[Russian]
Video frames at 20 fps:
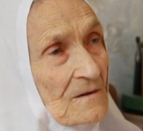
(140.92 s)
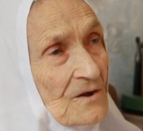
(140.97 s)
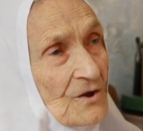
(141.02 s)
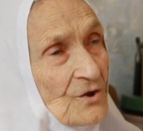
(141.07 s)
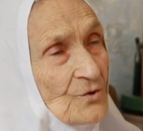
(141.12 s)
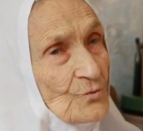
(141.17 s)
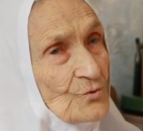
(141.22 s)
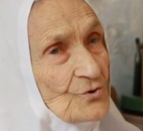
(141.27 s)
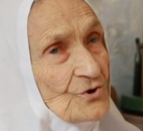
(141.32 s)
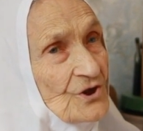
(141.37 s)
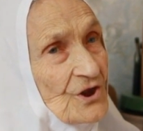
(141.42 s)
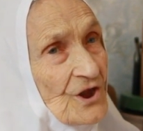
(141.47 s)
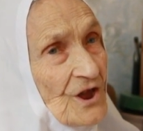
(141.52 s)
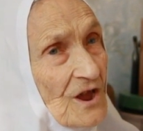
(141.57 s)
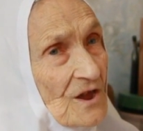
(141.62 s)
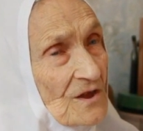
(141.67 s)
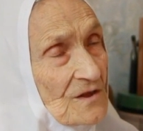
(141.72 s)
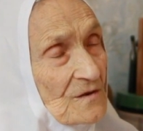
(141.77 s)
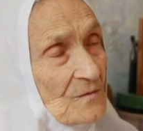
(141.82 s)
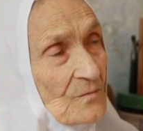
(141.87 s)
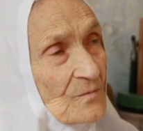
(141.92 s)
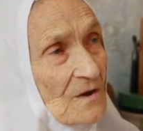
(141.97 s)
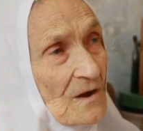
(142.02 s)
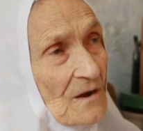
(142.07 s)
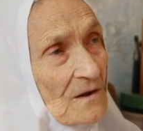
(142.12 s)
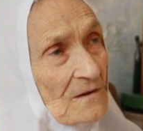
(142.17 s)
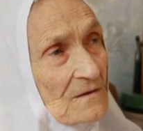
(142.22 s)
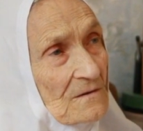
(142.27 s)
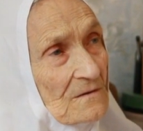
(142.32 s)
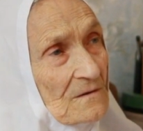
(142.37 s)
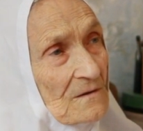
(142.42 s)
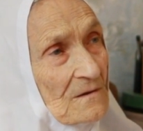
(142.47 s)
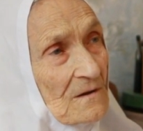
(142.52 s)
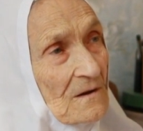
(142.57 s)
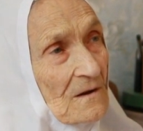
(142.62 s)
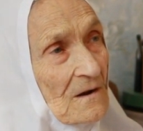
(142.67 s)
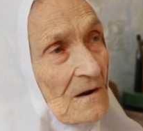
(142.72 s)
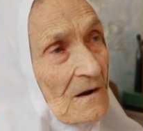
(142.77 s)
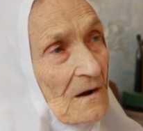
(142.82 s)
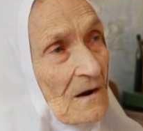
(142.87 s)
и нужнее тебя.
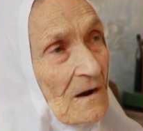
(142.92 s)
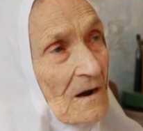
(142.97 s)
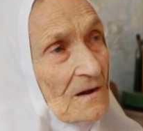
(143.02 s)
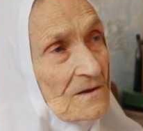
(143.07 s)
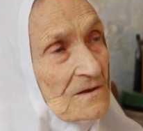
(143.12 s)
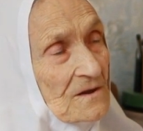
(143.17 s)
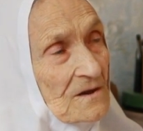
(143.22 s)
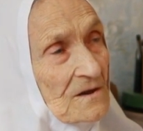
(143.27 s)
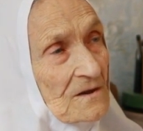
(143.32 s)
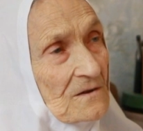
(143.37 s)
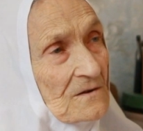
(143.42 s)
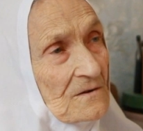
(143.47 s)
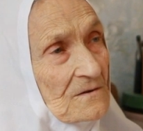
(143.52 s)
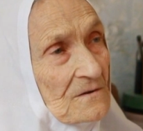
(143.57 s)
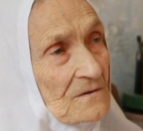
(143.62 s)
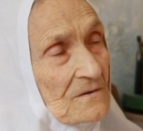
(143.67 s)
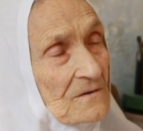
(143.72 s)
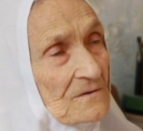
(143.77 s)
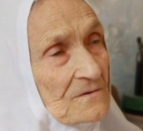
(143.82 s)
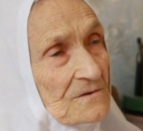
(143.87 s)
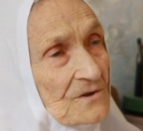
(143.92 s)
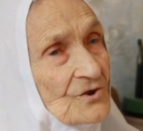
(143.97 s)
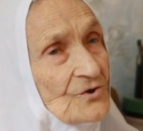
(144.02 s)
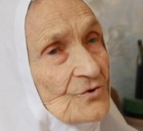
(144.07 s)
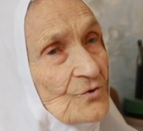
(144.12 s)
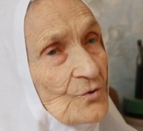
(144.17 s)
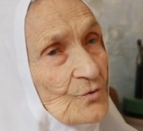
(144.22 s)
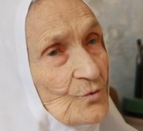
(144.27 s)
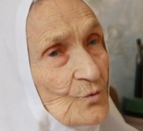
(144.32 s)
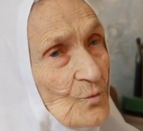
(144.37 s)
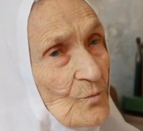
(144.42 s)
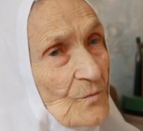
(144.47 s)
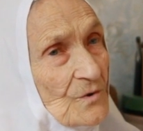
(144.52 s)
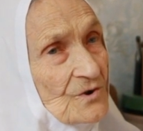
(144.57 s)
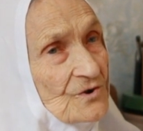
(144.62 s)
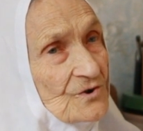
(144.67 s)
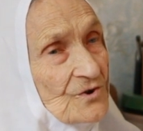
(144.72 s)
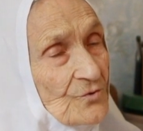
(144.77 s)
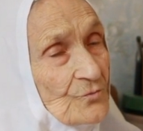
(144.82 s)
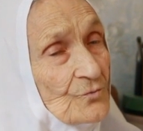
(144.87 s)
А ты, ты что
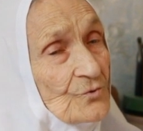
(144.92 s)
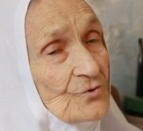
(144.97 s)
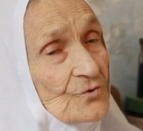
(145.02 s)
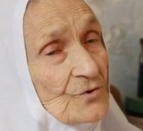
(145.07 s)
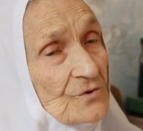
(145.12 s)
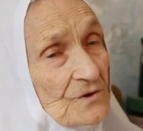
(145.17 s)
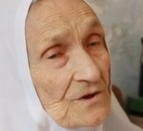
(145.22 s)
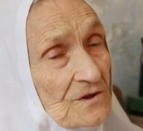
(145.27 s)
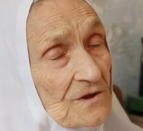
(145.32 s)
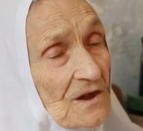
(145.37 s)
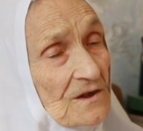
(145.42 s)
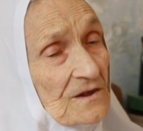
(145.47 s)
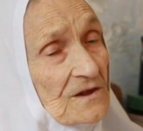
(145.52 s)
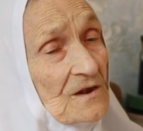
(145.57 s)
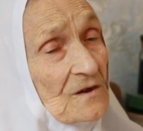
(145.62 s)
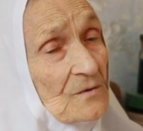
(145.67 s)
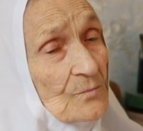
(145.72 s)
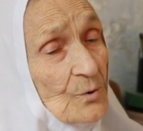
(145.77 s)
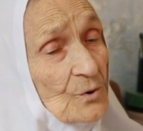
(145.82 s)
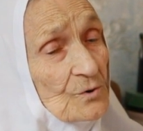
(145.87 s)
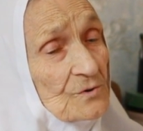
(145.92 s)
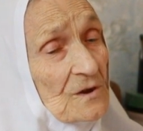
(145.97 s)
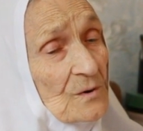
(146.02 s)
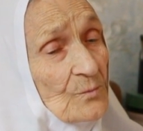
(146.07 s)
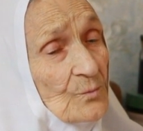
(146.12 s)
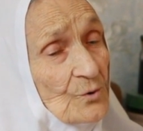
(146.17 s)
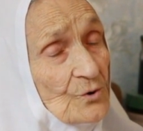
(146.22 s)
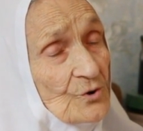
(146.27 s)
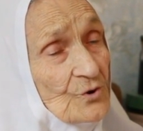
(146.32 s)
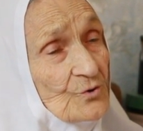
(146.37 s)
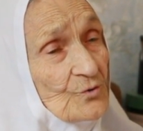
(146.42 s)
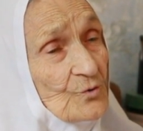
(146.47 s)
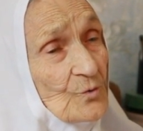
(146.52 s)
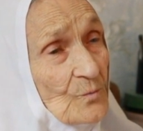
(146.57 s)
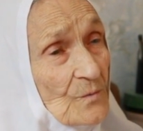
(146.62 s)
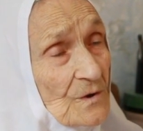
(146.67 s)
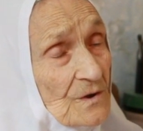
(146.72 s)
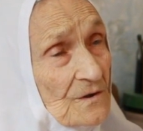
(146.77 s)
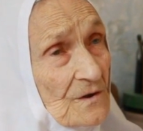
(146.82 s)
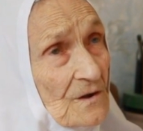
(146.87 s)
думаешь? Ну что ты, до каких пор ты будешь
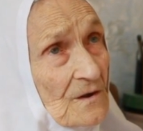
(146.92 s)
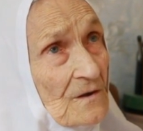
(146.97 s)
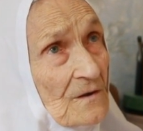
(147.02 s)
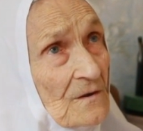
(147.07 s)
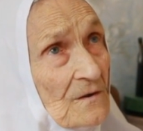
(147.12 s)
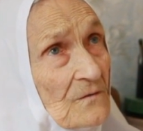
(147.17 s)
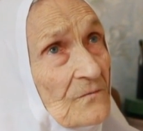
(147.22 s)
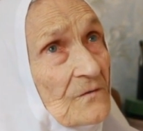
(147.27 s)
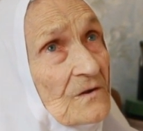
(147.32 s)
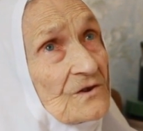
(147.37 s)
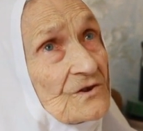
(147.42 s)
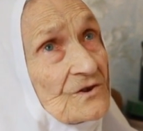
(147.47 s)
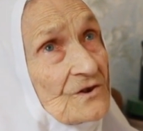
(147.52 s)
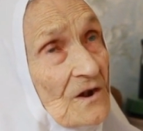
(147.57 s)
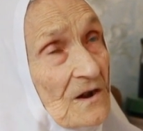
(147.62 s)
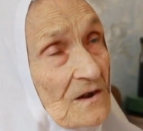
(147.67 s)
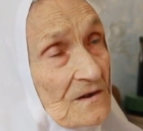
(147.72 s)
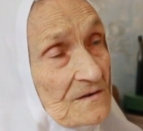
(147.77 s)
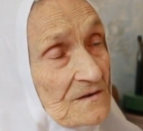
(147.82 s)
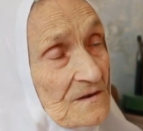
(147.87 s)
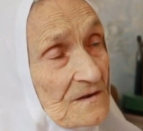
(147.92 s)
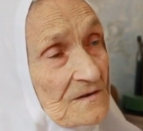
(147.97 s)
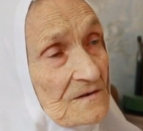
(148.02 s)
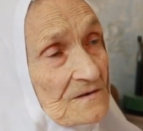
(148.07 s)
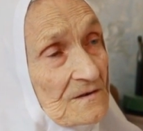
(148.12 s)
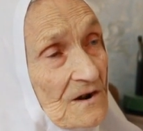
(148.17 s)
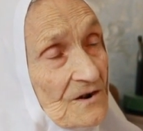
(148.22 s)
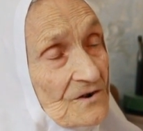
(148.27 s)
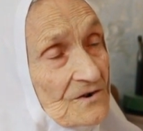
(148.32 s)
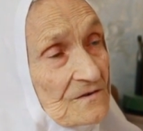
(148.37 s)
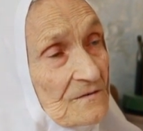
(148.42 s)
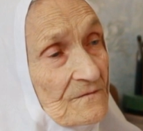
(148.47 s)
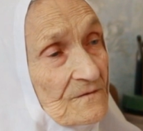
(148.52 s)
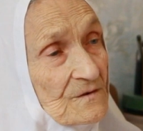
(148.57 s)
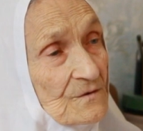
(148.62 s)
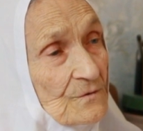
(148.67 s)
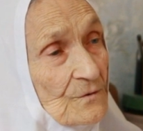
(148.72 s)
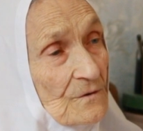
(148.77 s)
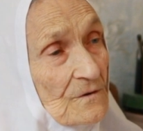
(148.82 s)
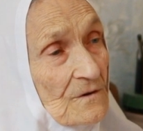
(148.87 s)
думать? Видишь, как здесь страшно
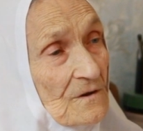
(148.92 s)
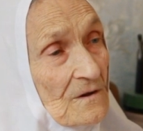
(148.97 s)
все.